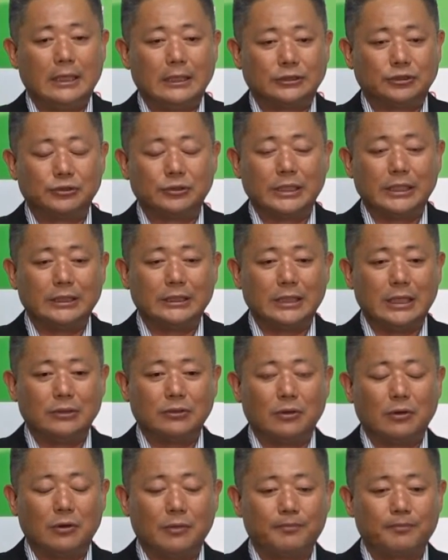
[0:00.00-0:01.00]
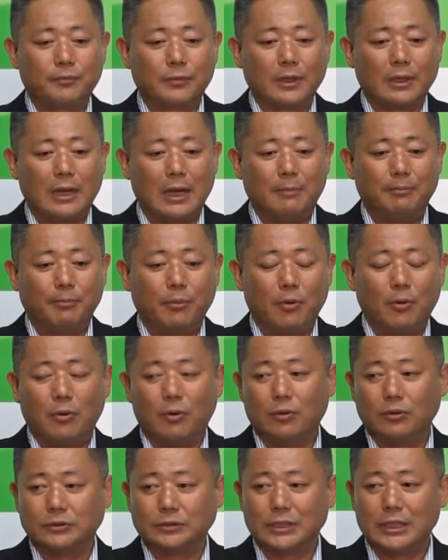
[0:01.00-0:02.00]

衆議院での安保法